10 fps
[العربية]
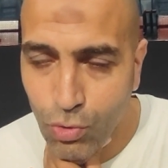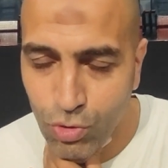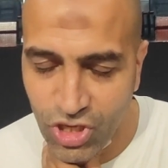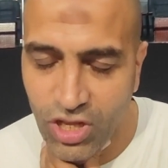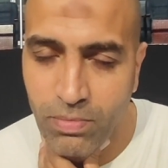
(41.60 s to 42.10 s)

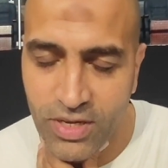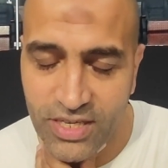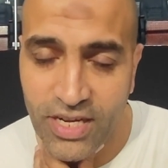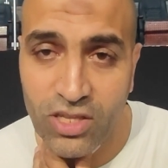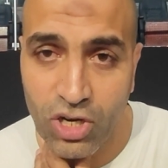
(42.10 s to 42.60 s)
وظل
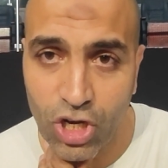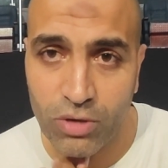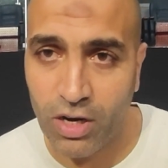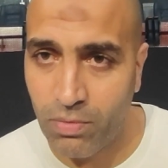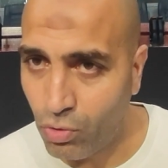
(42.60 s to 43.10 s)
الميزانيات
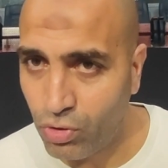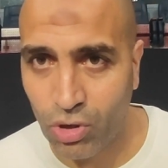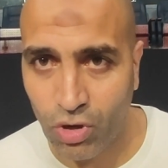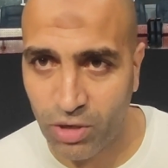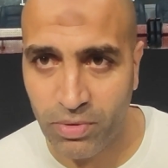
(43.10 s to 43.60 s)
الرهيبه اللي موجوده
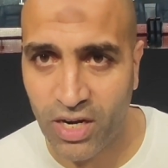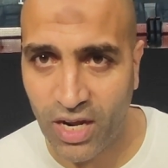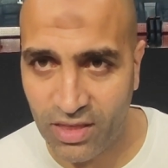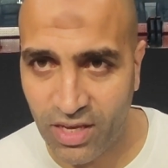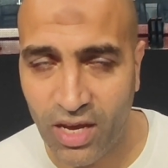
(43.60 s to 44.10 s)
دلوقتي بين
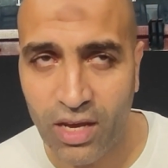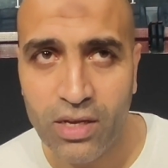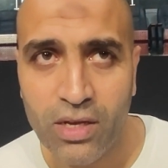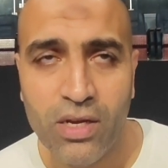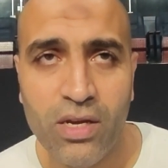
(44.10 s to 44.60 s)
الانديه
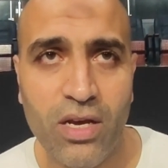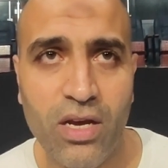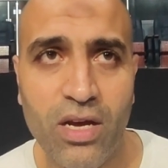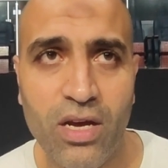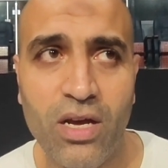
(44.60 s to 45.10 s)

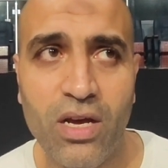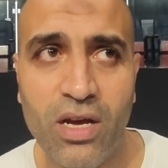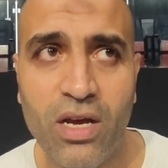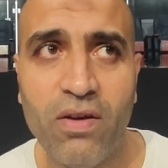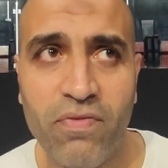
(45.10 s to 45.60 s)

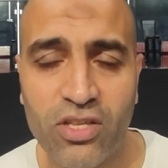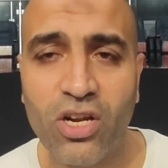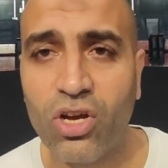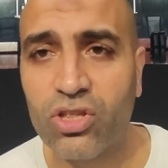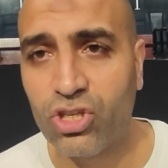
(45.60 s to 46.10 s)
آه، فدي
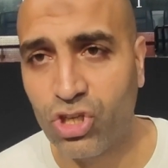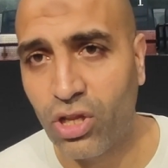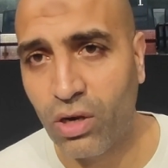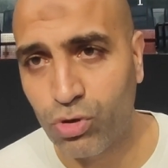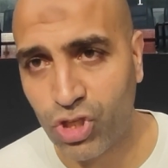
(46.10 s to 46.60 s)
الخطه ان شاء
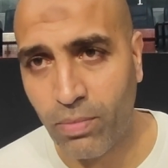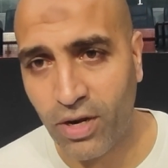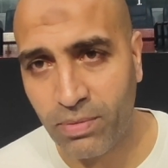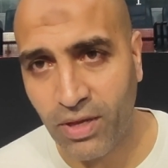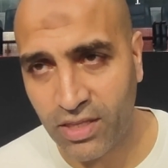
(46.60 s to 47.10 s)
الله
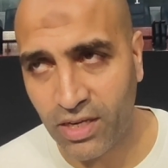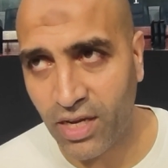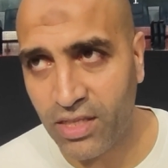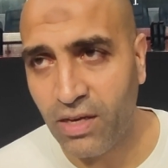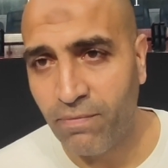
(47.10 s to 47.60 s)
المستقبليه بتاعت
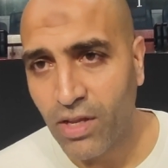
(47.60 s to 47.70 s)
النادي